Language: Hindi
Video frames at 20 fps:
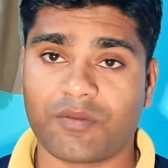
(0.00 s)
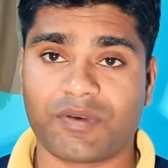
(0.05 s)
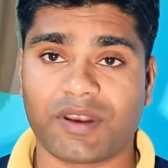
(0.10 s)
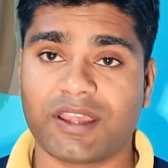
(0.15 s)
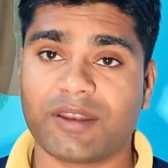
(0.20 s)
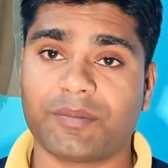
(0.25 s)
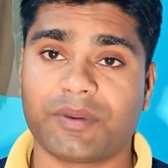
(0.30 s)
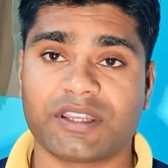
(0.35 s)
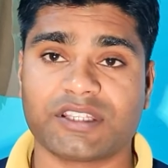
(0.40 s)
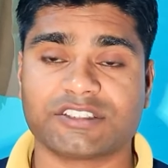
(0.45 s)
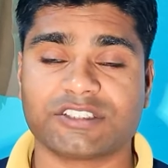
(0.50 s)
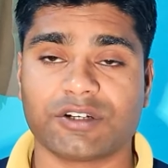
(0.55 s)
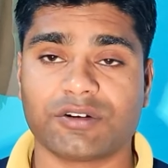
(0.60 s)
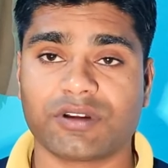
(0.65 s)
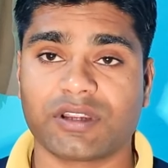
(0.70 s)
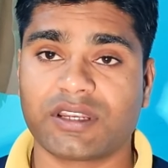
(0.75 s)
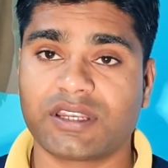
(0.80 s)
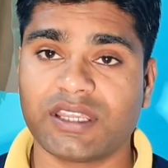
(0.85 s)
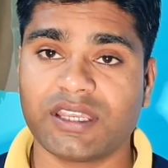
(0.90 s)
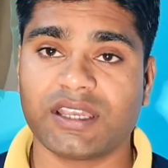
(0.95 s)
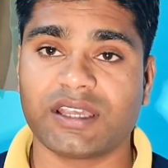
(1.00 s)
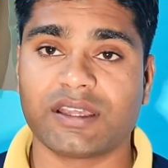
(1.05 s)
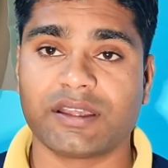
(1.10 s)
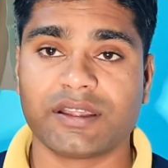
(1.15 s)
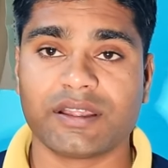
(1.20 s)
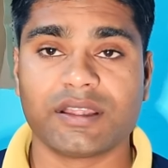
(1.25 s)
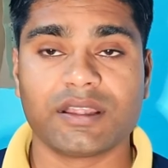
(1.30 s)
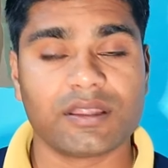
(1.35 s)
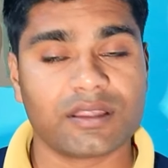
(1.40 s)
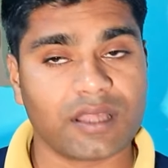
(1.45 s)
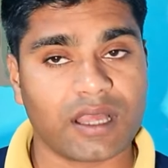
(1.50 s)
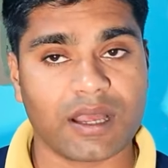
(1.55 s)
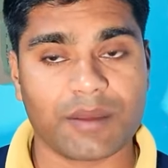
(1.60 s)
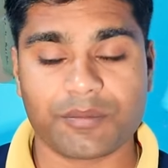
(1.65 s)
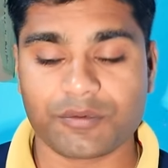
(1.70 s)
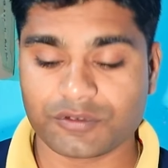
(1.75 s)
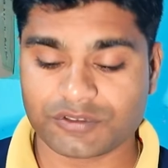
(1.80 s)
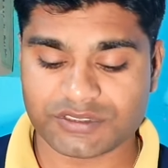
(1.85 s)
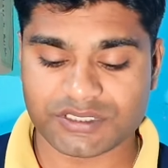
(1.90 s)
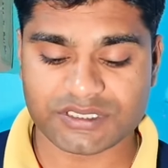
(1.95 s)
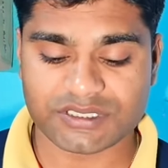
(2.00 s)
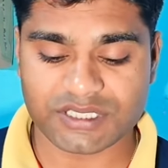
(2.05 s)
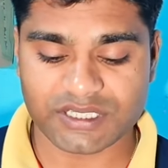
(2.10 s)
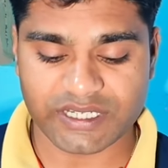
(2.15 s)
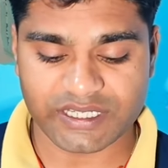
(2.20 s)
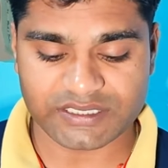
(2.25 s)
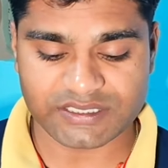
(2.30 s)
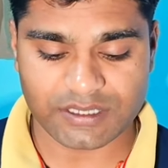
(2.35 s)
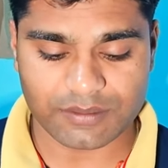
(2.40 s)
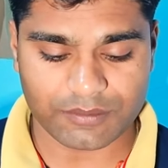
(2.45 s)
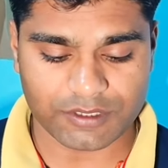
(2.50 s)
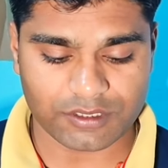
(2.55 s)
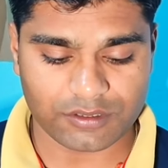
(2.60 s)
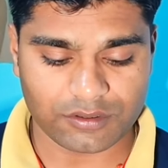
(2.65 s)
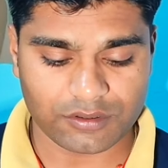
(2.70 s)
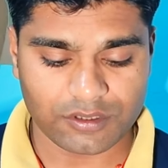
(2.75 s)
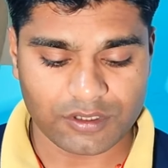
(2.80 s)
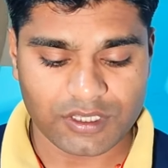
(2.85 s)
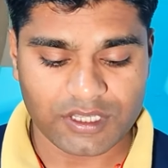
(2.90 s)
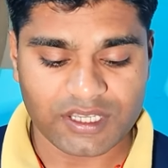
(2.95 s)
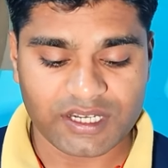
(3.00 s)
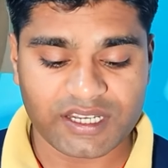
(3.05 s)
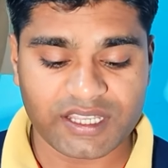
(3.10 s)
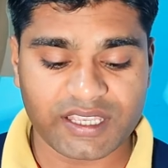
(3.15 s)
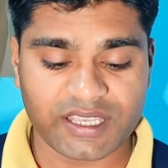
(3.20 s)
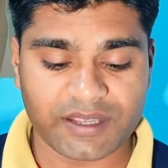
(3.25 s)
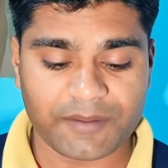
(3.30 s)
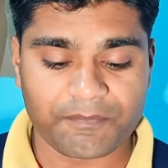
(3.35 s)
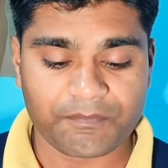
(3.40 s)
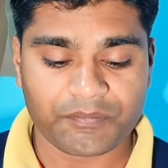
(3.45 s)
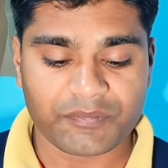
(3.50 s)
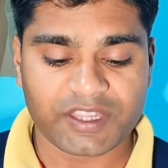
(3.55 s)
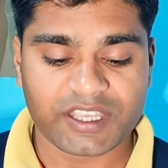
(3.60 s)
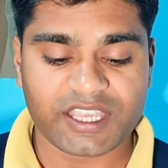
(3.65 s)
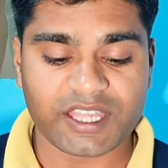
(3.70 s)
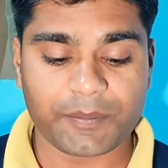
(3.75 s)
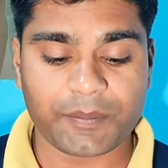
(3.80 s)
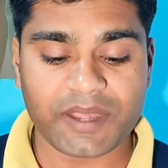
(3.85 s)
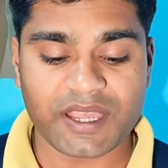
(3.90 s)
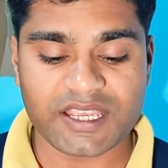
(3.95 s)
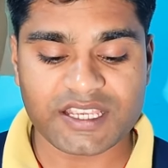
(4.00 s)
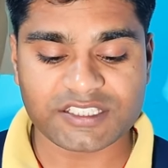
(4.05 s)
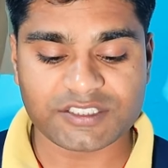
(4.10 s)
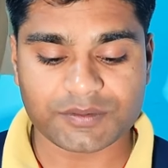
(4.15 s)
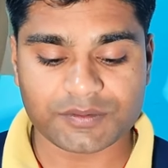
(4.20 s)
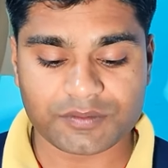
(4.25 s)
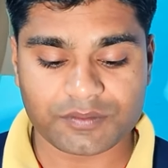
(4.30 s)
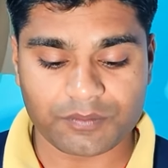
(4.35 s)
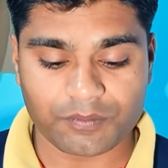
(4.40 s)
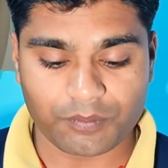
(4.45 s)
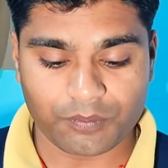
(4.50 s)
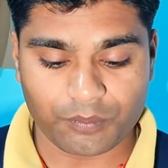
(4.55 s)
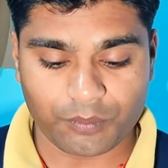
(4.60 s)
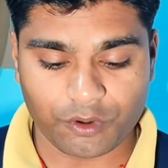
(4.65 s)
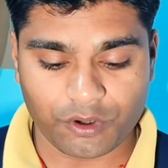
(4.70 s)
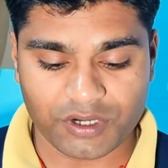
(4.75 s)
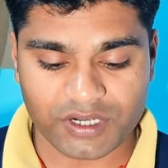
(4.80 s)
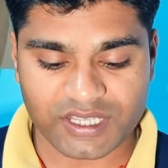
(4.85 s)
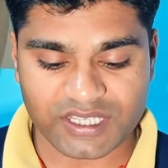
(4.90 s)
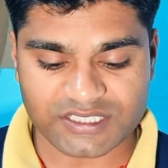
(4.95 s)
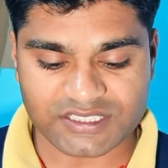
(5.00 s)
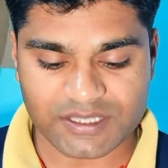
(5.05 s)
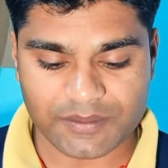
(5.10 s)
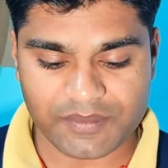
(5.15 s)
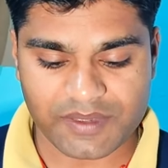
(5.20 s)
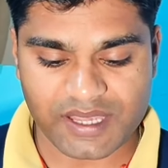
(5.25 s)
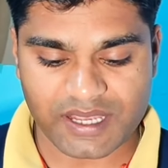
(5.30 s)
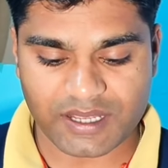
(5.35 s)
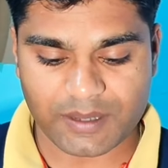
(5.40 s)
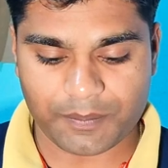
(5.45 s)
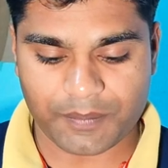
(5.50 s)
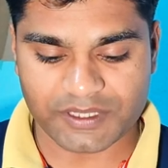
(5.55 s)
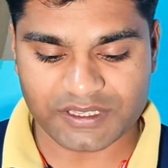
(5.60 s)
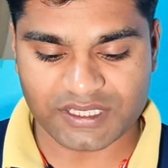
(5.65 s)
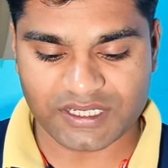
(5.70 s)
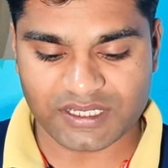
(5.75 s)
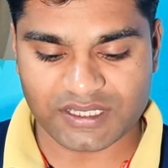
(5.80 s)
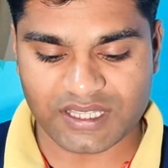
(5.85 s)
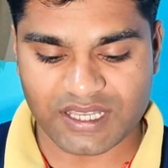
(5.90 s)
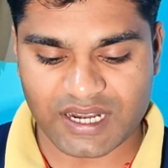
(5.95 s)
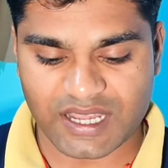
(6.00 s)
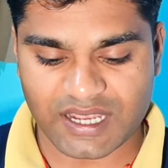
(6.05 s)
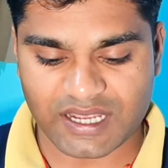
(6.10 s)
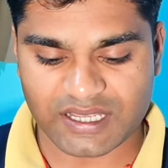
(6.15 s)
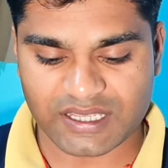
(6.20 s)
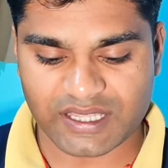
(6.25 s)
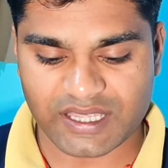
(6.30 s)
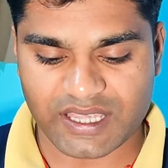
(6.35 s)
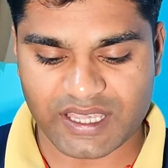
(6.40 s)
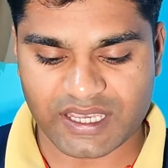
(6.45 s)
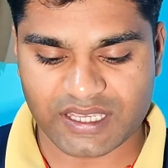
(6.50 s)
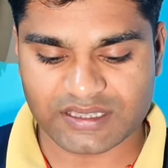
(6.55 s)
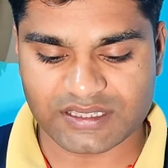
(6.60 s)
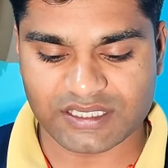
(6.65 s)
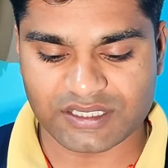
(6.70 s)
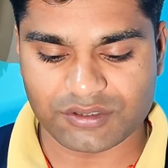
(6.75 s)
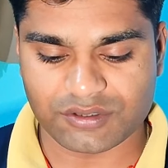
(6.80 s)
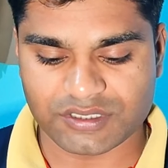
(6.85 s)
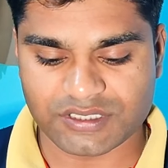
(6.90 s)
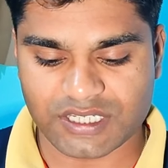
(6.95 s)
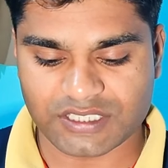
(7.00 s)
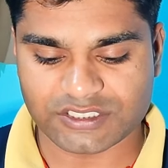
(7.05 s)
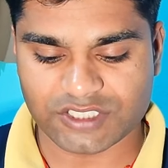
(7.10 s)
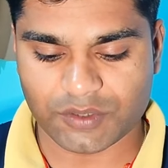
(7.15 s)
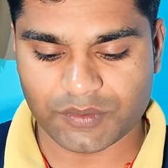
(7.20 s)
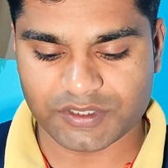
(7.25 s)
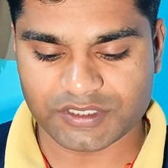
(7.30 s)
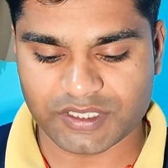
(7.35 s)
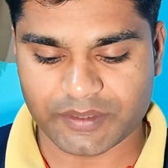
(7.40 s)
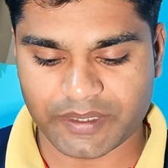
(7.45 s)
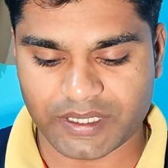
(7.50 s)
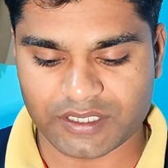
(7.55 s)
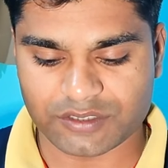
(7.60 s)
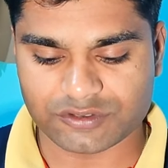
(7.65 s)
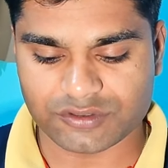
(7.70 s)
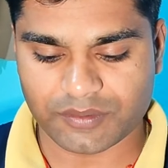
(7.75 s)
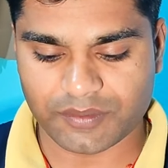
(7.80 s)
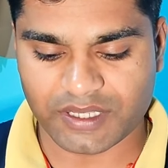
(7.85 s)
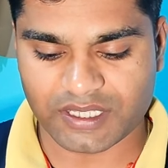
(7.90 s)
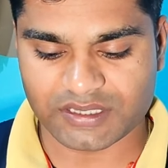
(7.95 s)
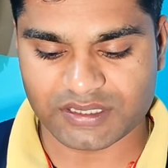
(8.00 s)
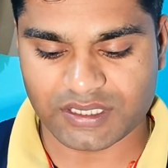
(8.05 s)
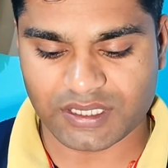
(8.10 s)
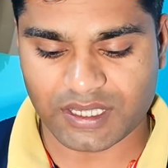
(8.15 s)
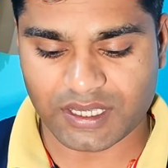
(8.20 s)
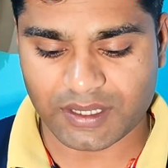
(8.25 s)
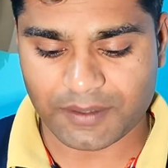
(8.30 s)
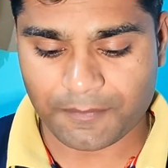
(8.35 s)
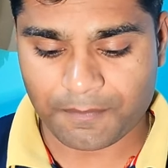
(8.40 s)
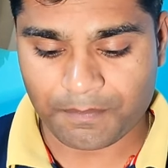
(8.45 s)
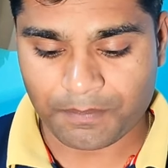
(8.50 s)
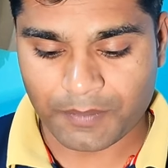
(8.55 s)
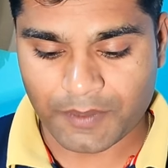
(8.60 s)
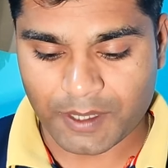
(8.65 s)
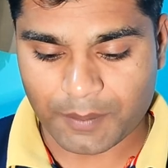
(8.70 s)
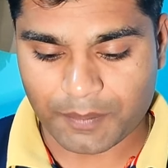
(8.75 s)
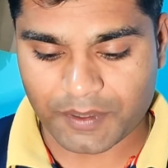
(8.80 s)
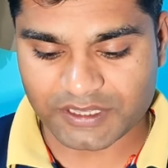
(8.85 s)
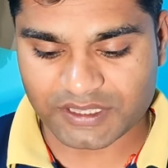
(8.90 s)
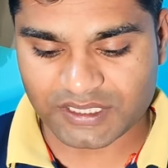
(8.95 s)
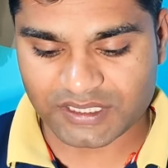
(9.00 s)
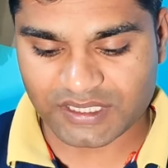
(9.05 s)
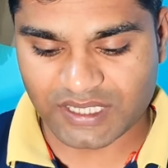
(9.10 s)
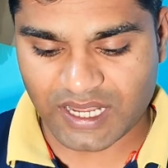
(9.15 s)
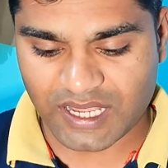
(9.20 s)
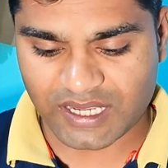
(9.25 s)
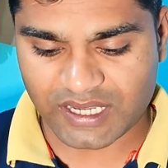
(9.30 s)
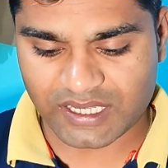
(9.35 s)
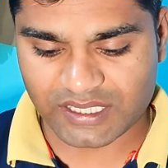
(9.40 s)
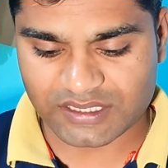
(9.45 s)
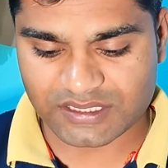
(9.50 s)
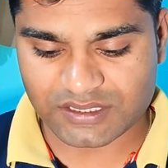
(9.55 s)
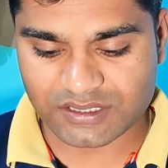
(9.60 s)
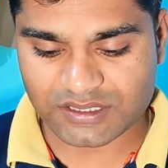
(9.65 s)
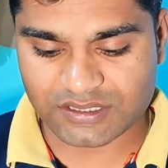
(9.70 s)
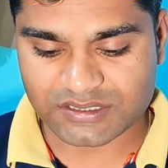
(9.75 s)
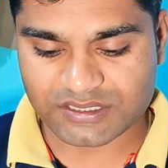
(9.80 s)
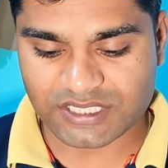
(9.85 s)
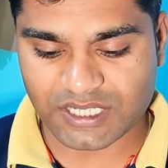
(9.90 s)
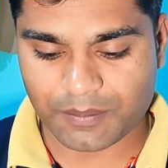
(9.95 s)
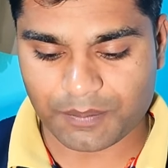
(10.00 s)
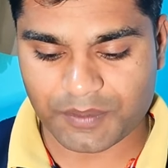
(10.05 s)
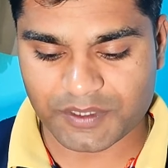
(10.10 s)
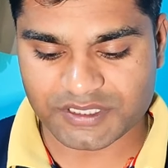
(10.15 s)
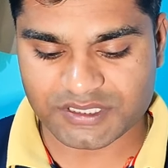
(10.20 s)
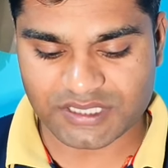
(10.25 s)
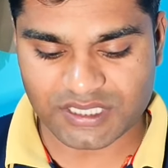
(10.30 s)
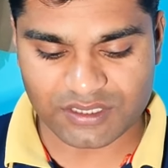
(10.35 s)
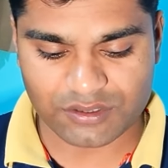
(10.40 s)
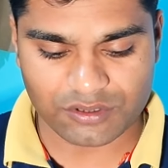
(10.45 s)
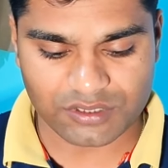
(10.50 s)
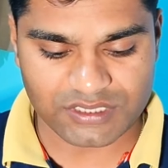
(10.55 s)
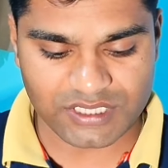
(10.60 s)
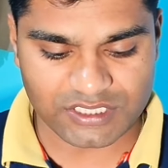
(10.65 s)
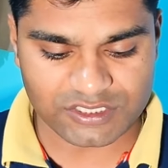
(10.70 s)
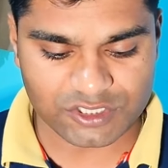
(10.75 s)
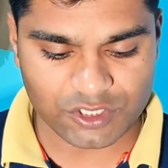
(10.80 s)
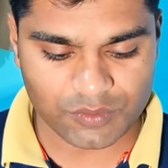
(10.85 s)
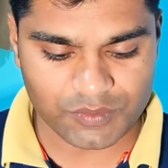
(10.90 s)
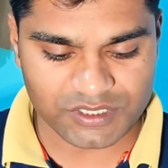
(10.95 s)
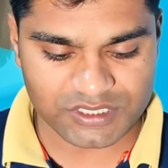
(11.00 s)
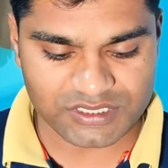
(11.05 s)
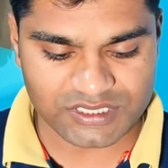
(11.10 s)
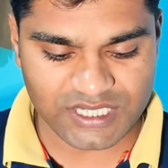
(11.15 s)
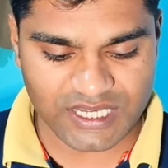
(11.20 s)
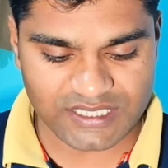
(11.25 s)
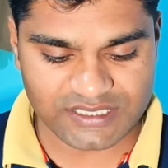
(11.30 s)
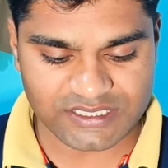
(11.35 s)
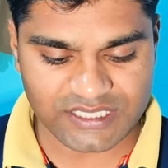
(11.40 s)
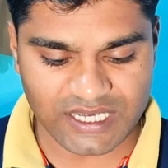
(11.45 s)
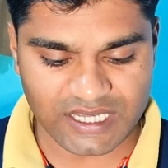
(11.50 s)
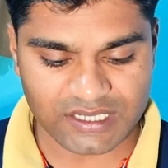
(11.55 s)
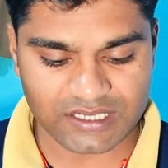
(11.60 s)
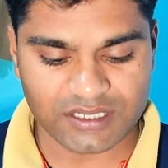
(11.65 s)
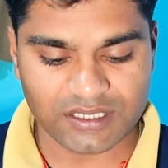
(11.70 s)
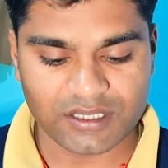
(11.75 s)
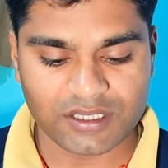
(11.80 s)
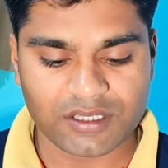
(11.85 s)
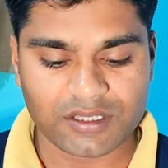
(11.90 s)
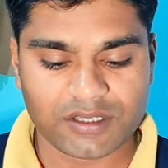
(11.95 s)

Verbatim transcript: ऑफलाइन परीक्षा होगी ठीक है आप उस चीज़ की टेंशन मत लो ठीक है कृपया इस बोर्ड के समयक पत्र दिनांक एक तीन दो हज़ार चौबीस एवं अनुसमयक दिनांक पत्र दिनांकित छब्बीस तीन दो हज़ार चौबीस चार चार